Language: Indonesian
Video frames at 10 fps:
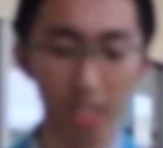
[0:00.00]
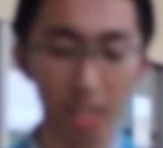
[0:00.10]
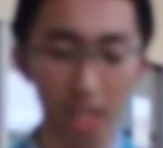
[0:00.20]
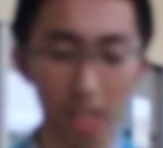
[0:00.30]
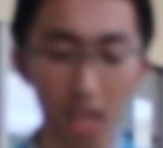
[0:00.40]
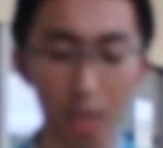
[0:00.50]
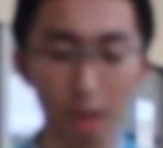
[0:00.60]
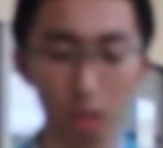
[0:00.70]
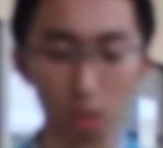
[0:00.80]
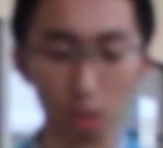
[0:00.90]
persyaratan yang
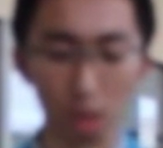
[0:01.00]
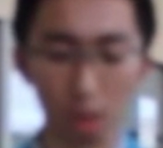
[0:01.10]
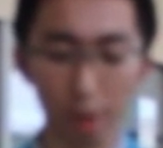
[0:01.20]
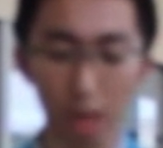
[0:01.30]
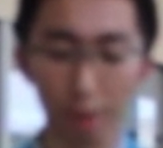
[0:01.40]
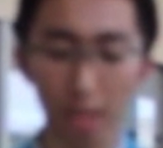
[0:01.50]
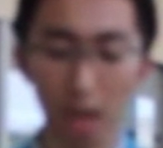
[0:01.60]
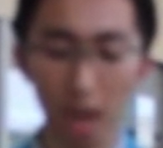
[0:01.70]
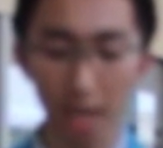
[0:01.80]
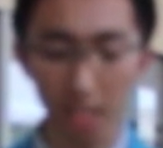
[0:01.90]
dimaksud pada
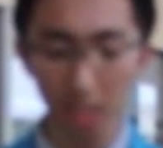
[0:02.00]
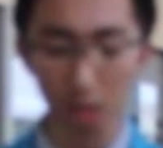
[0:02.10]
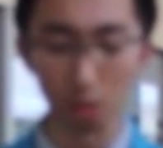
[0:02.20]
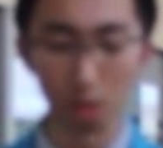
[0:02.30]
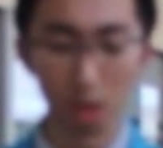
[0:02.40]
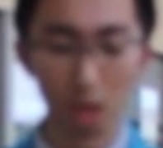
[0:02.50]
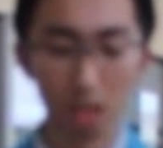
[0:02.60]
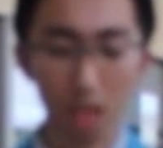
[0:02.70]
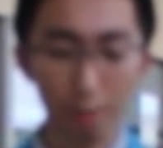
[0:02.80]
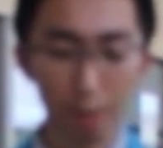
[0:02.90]
ayat 1
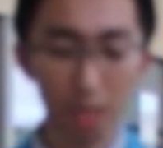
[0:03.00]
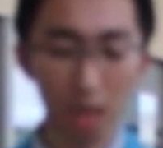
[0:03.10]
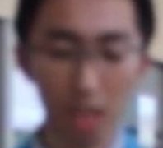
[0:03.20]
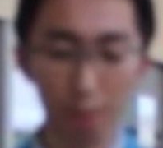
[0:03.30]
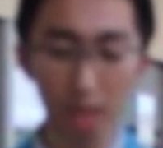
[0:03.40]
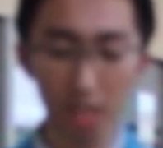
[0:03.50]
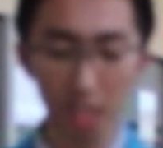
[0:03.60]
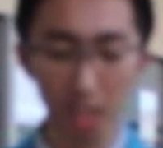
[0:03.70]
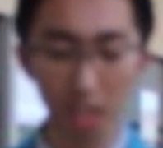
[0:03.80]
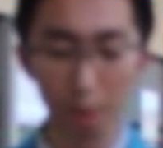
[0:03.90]
dapat menjalankan
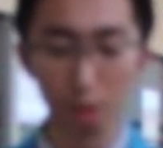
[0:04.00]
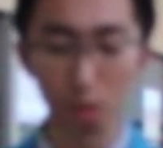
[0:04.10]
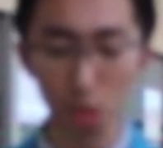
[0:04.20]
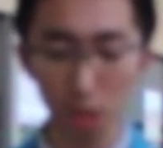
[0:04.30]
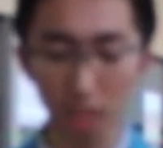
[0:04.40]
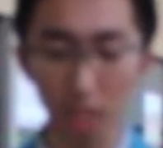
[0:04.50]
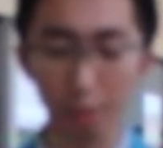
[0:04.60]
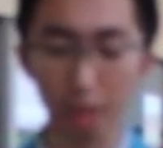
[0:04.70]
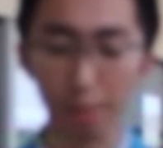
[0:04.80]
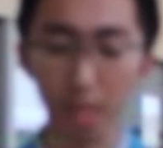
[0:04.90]
praktiknya dengan mengkhususkan diri
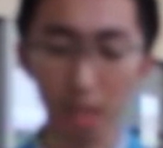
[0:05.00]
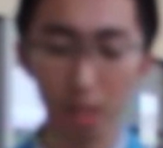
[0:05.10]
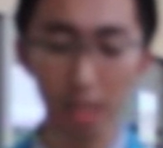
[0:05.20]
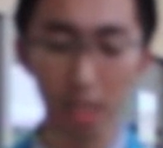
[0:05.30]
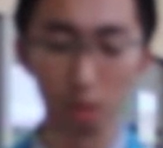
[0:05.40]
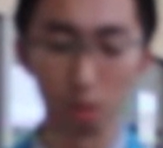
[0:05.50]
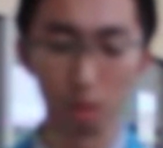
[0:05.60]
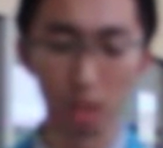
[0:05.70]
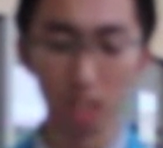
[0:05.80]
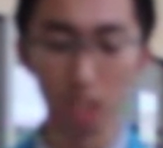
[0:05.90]
pada bidang tertentu
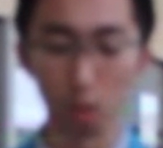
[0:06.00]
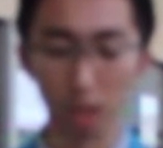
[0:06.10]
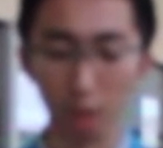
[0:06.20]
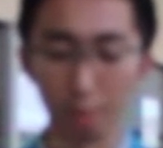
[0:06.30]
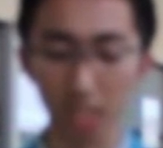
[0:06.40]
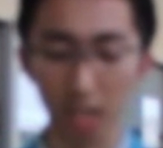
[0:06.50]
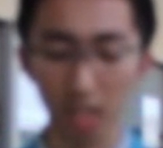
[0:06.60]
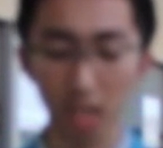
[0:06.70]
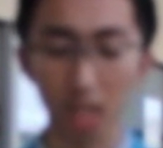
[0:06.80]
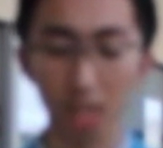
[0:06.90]
sesuai dengan
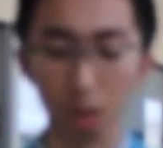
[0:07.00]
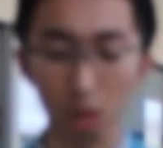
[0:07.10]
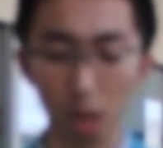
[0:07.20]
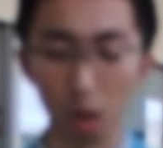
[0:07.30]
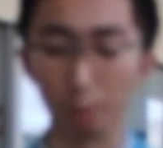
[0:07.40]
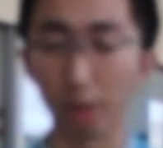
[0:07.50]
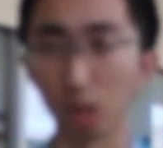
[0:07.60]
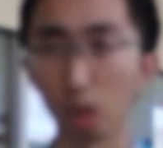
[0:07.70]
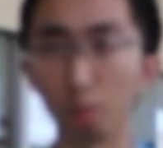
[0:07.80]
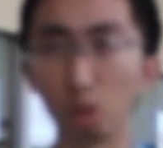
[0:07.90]
persyaratan yang ditentukan oleh
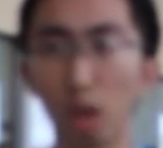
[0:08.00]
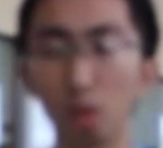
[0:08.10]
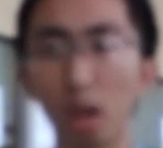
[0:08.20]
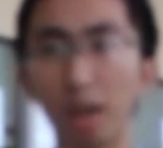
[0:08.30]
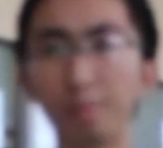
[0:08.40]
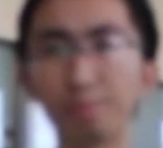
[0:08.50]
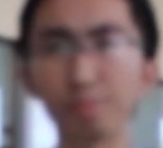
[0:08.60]
peraturan perundang-undangan.